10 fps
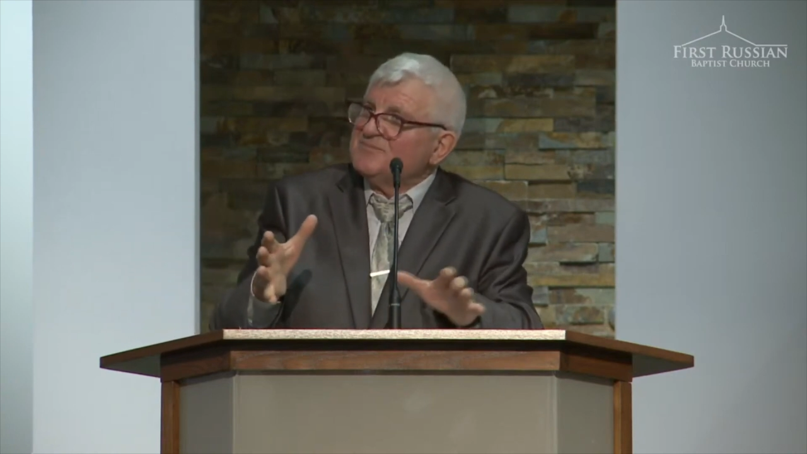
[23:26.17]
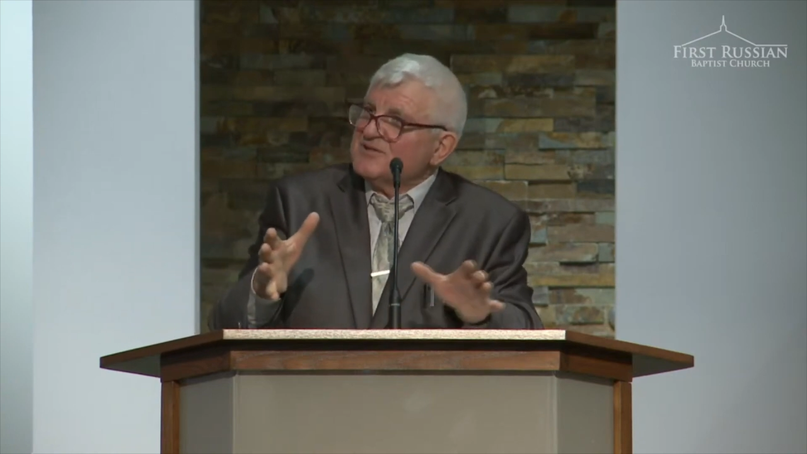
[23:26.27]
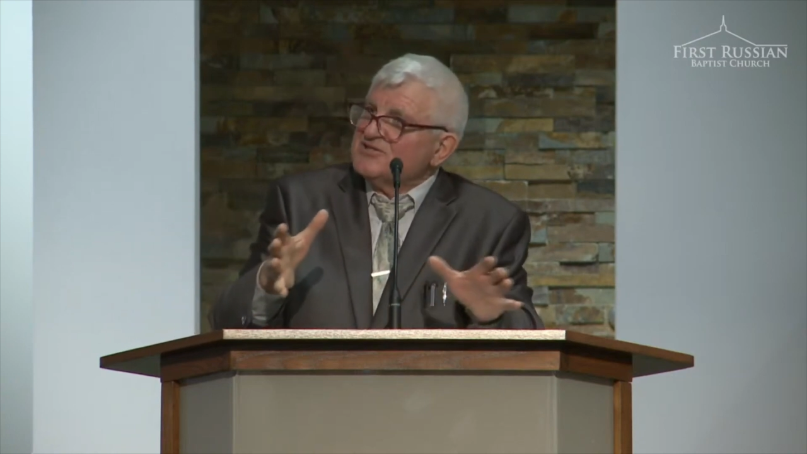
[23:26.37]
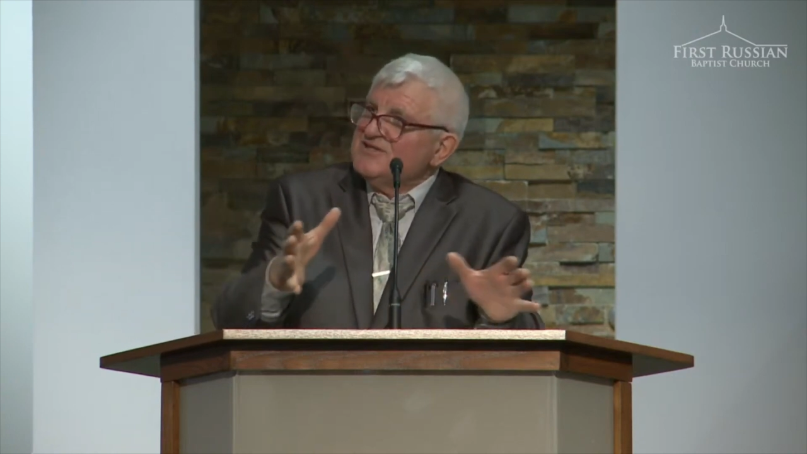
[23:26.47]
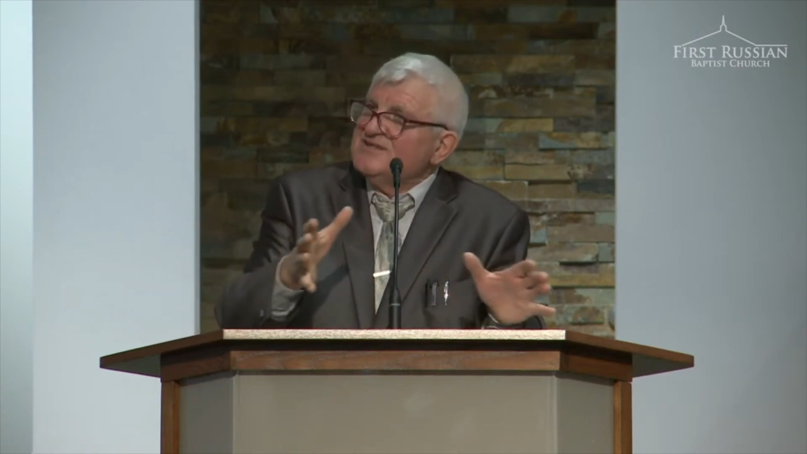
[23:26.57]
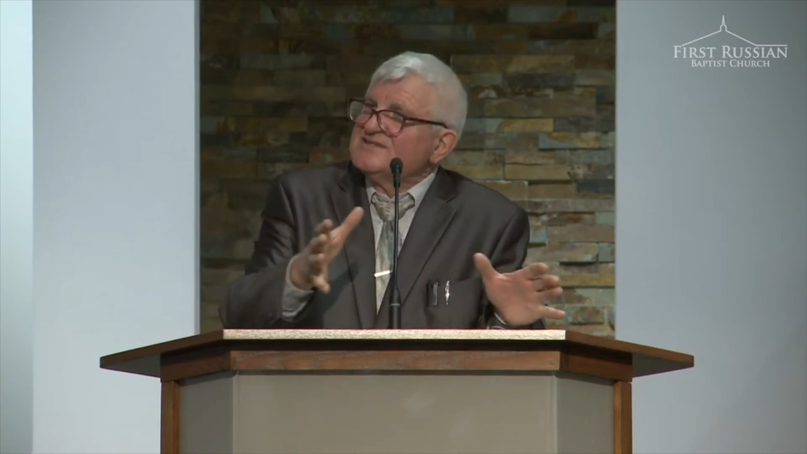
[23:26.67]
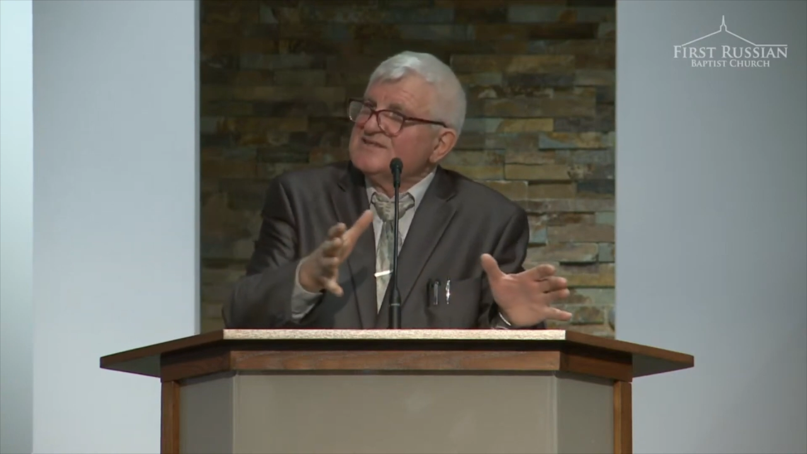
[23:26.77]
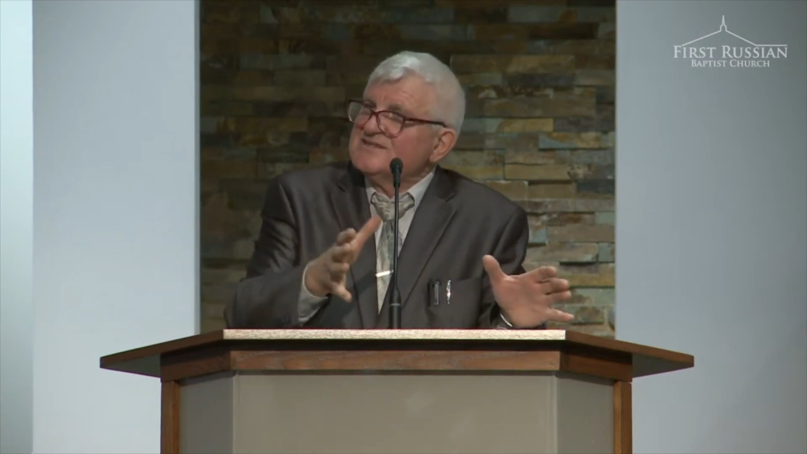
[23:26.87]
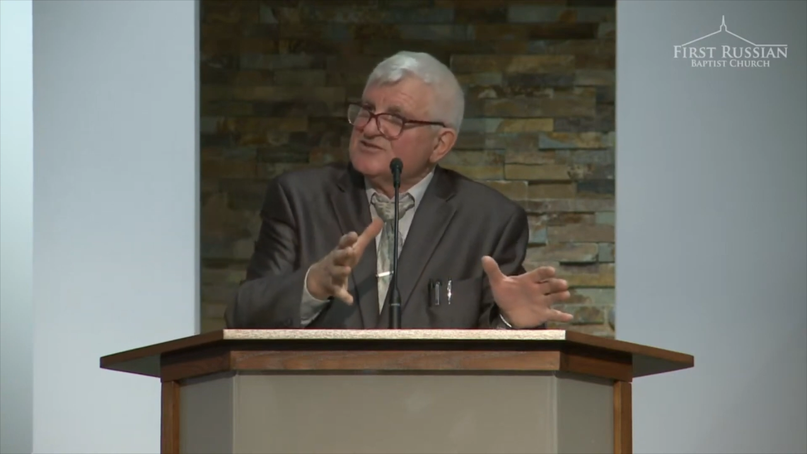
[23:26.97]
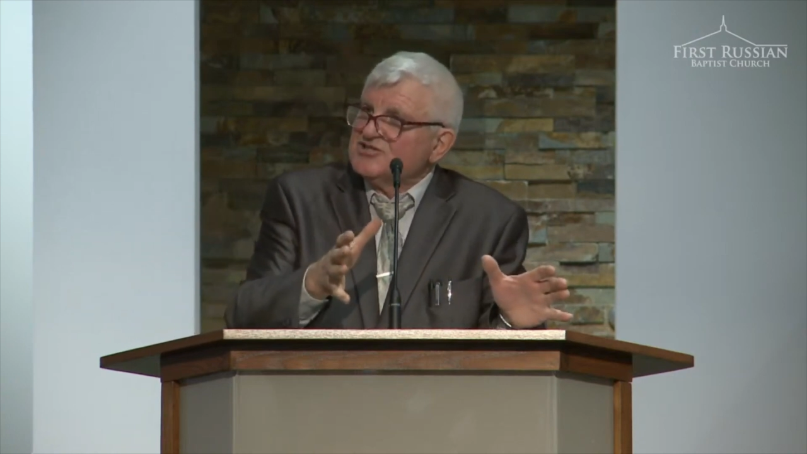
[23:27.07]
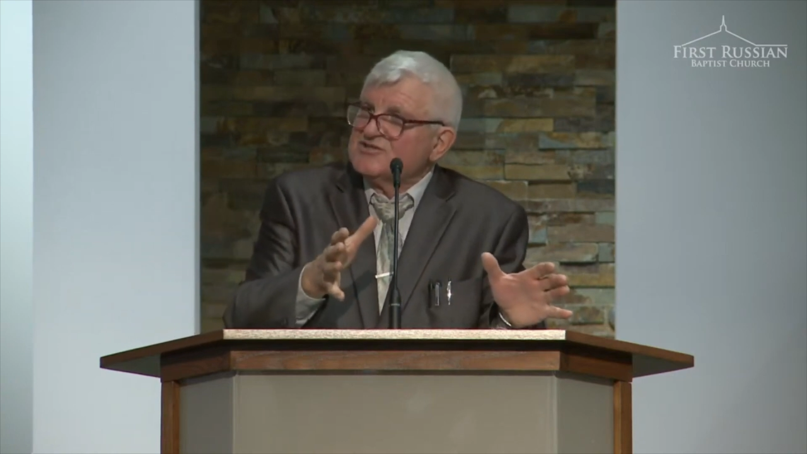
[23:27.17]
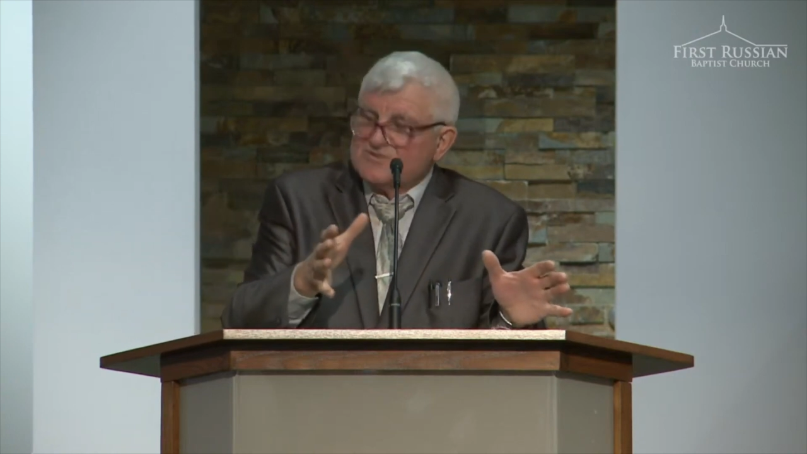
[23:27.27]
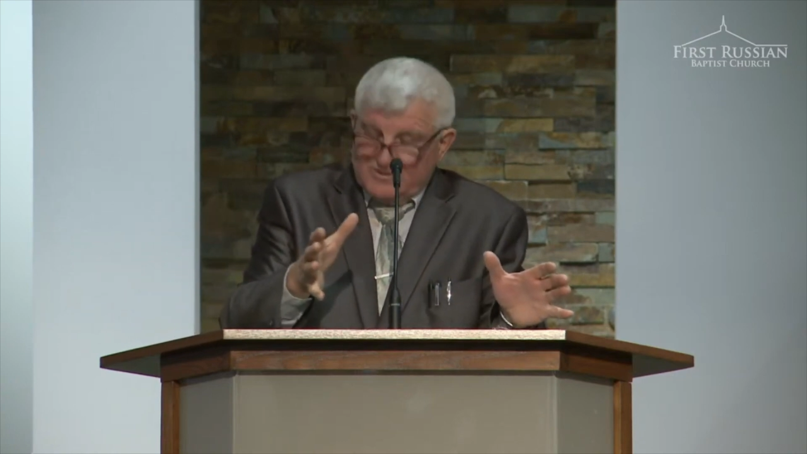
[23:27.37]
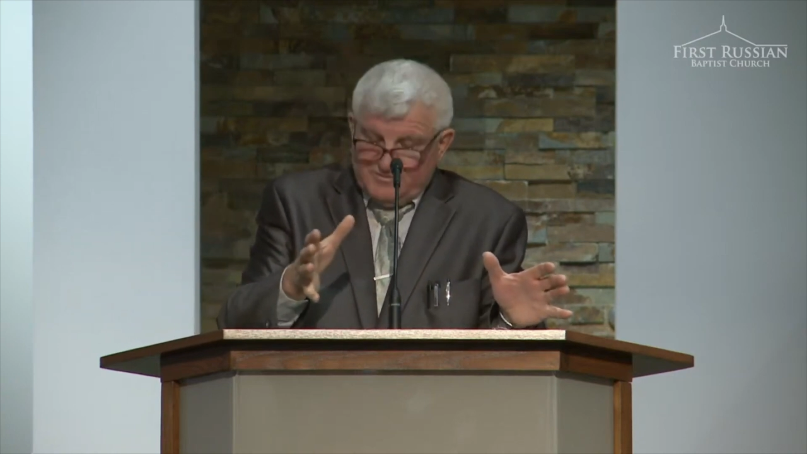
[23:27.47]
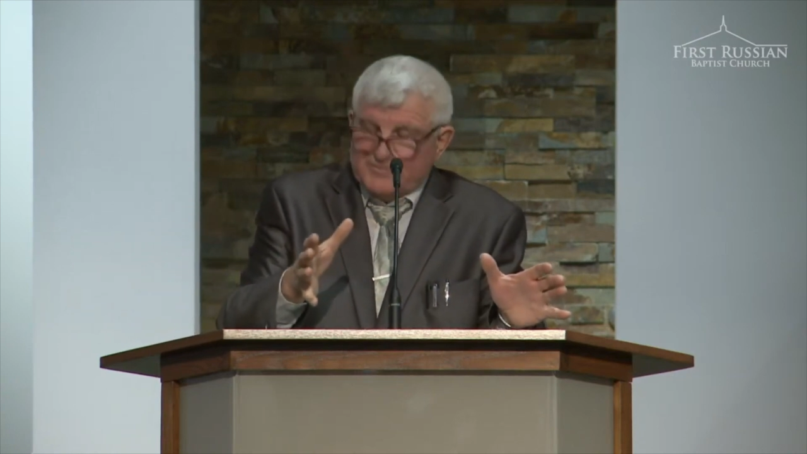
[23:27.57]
пошли 600,